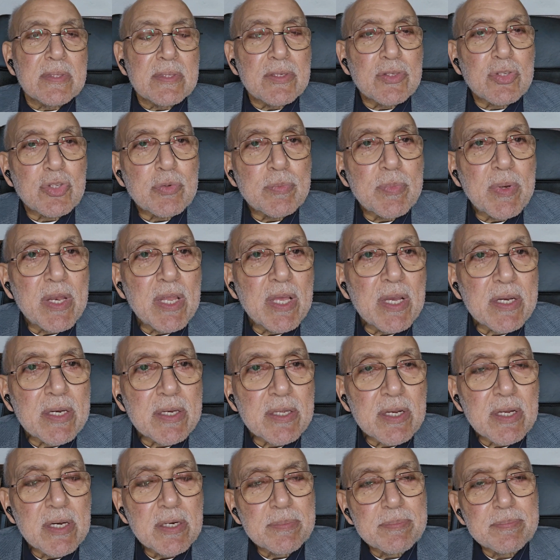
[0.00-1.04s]
الزملاء
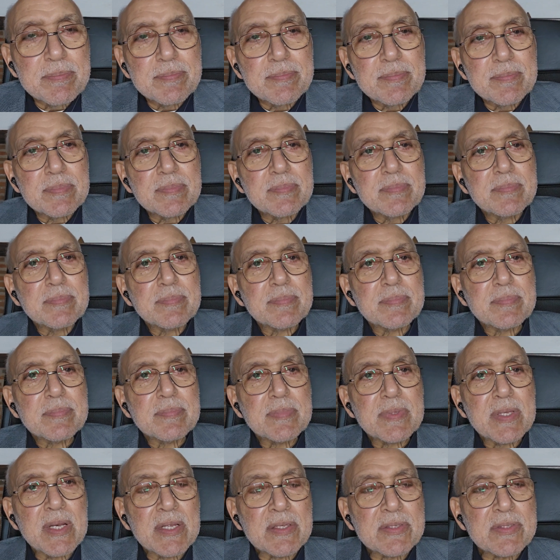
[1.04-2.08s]
الأكرام
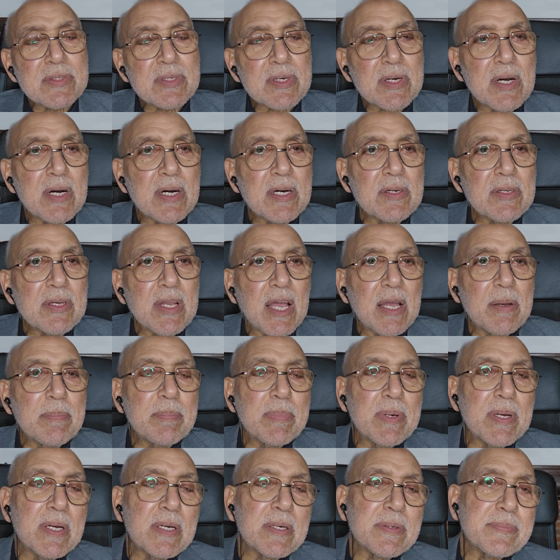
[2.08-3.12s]
الأصدقاء
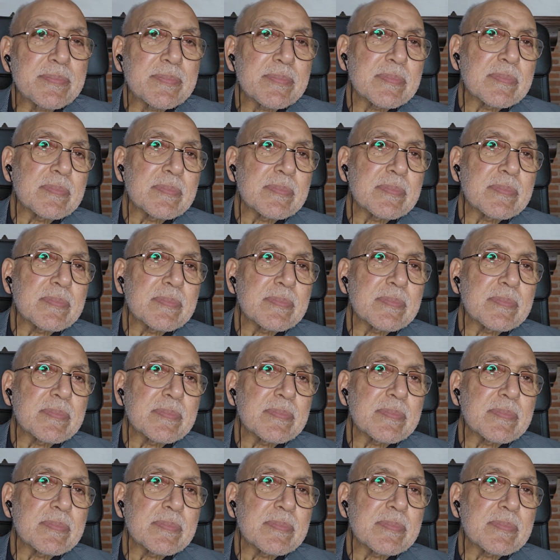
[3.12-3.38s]
والأحباء